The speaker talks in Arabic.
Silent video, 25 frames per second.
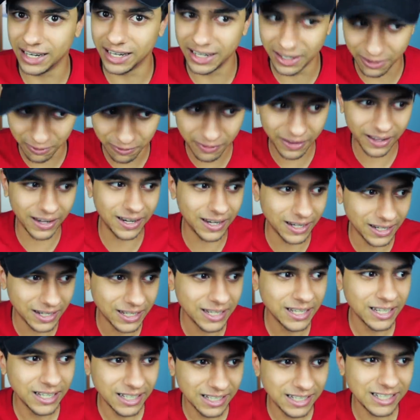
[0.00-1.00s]
لان فعلا
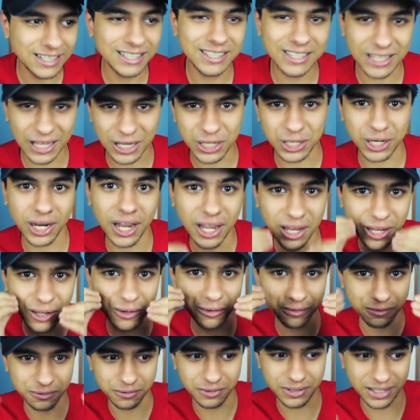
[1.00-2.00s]
انت
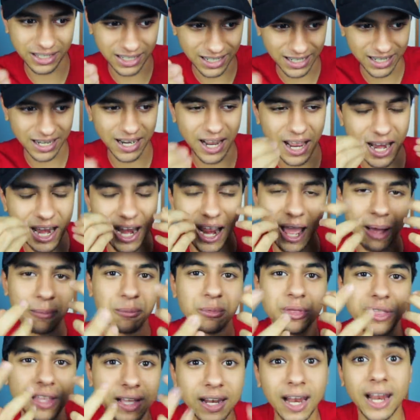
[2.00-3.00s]
شايف
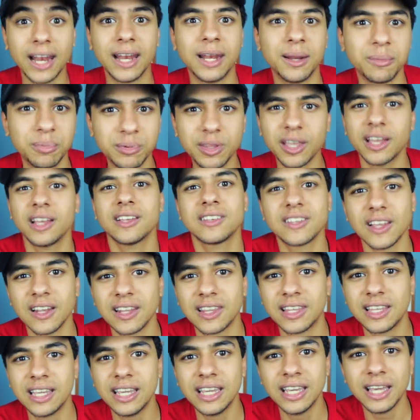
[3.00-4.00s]
الامثله اللي
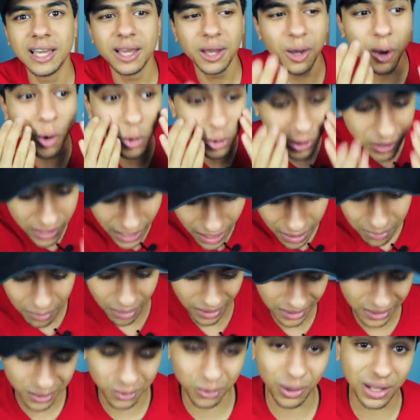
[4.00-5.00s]
بتحصل دي
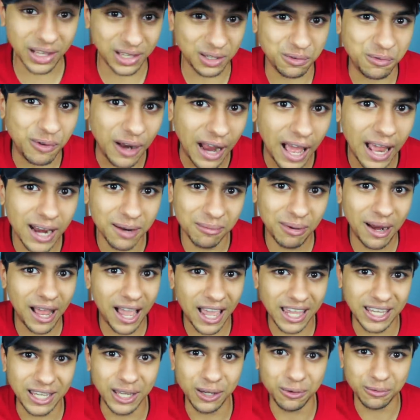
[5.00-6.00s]
قدامك دلوقتي في العالم
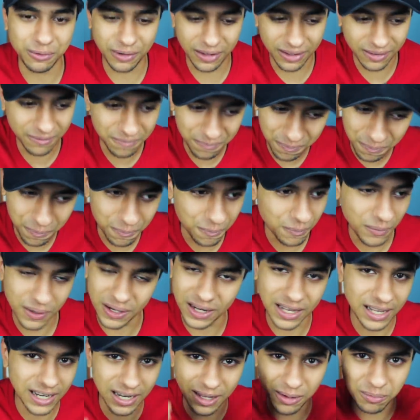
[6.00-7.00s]
الحقيقي فمن
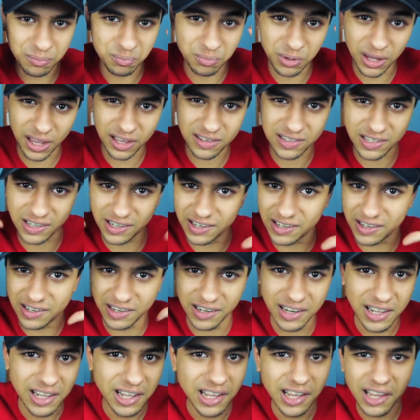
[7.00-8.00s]
هنا بيحصل
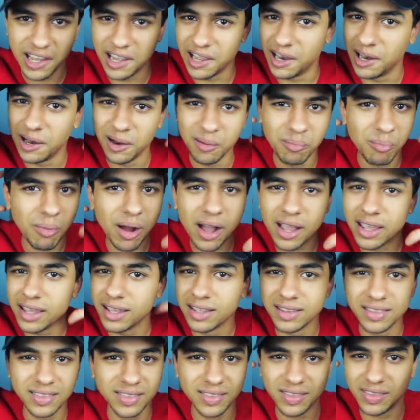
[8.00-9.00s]

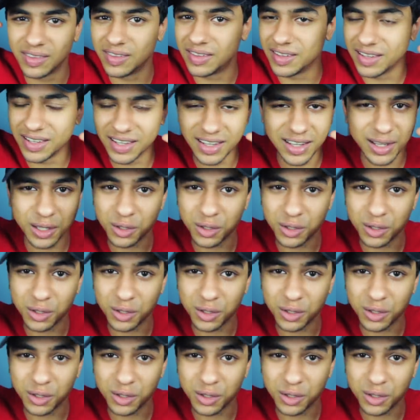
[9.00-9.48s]
المايند